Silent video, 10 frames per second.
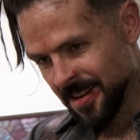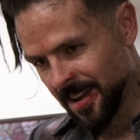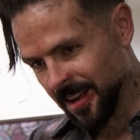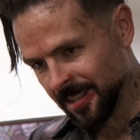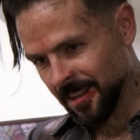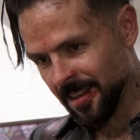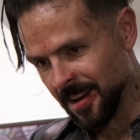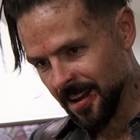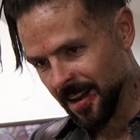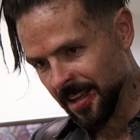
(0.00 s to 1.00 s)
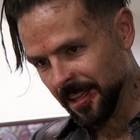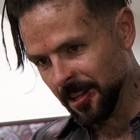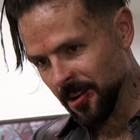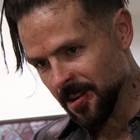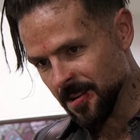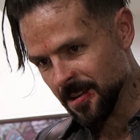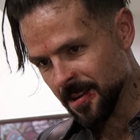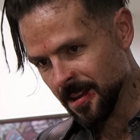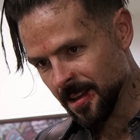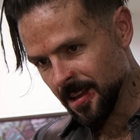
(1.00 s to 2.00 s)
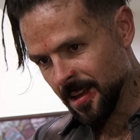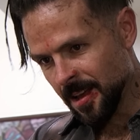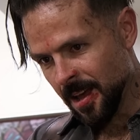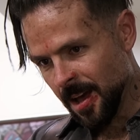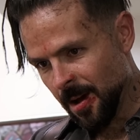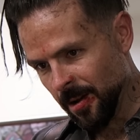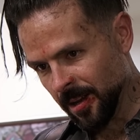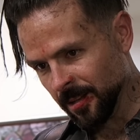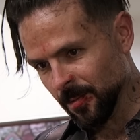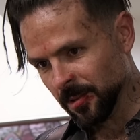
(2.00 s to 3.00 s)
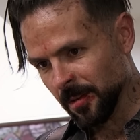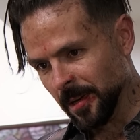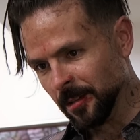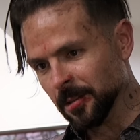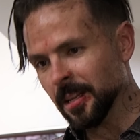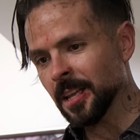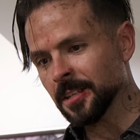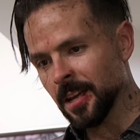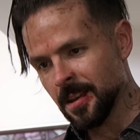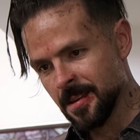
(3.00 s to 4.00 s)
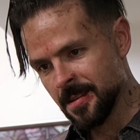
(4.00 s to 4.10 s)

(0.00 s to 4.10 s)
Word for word: ¿Qué crees que diga el gallito? Ahora que somos hermanitos de leche.